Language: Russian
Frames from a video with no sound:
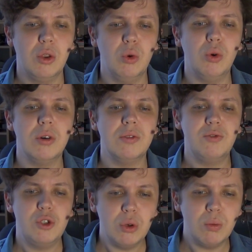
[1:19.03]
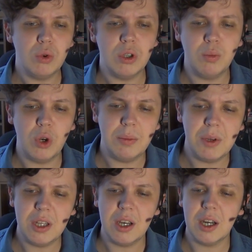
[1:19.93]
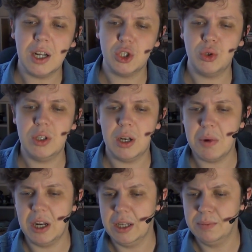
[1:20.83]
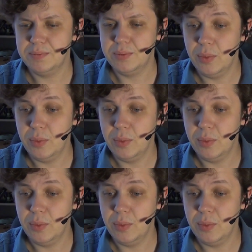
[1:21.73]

то все будет более-менее хорошо и нормально.